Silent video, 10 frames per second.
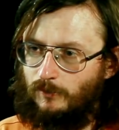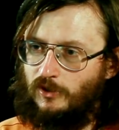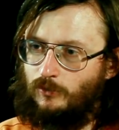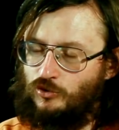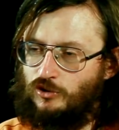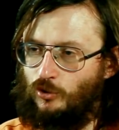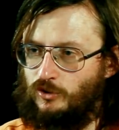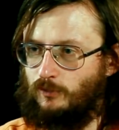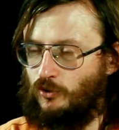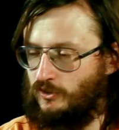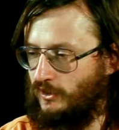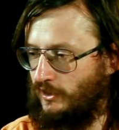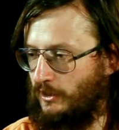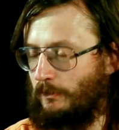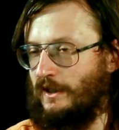потому что люди просто
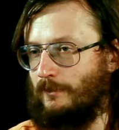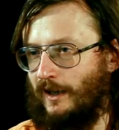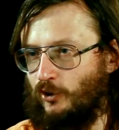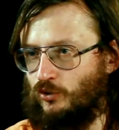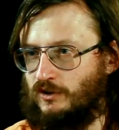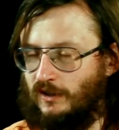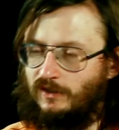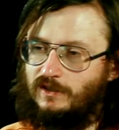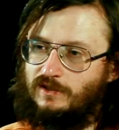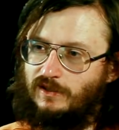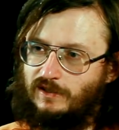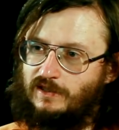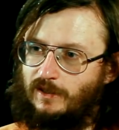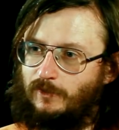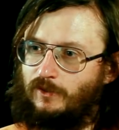не понимают ценность этой
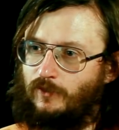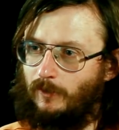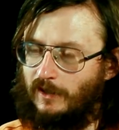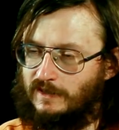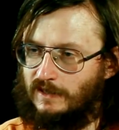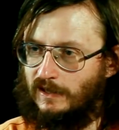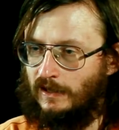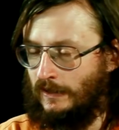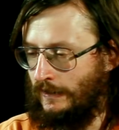самой информации.